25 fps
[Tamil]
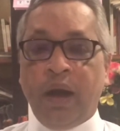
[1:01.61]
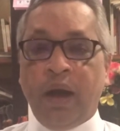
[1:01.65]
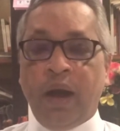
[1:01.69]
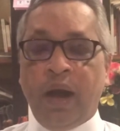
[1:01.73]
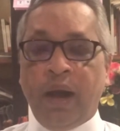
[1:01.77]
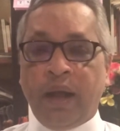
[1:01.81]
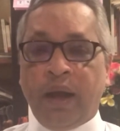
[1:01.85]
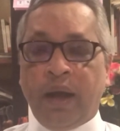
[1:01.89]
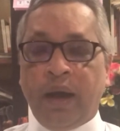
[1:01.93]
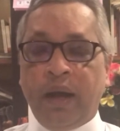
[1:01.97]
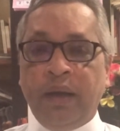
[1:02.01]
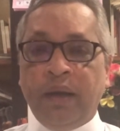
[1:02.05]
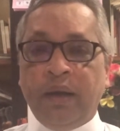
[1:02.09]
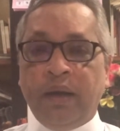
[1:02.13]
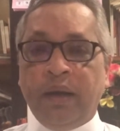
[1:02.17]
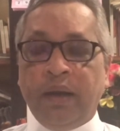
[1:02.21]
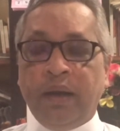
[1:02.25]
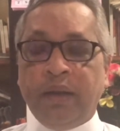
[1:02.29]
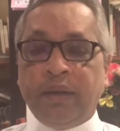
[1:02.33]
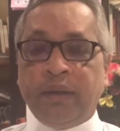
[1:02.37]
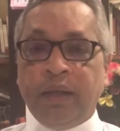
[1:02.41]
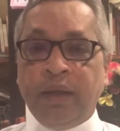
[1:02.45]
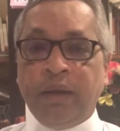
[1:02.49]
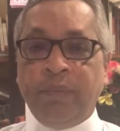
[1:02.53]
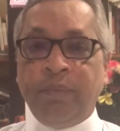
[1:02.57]
ஆனால்
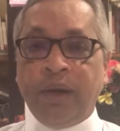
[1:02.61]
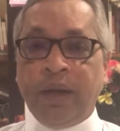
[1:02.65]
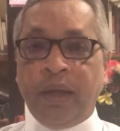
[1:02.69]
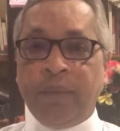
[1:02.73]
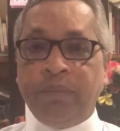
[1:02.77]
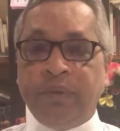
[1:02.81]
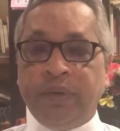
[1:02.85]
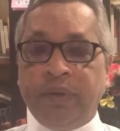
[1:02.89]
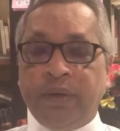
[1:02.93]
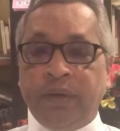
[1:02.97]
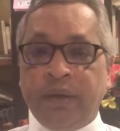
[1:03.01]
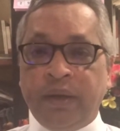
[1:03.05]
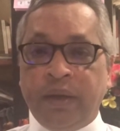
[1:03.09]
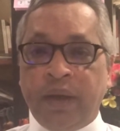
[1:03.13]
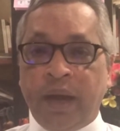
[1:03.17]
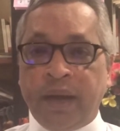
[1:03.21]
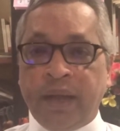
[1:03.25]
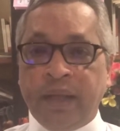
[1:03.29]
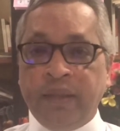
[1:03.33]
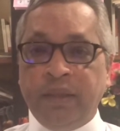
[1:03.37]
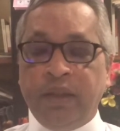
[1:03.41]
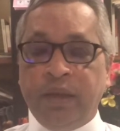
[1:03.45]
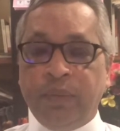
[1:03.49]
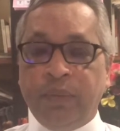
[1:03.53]
திருமணம் நடந்து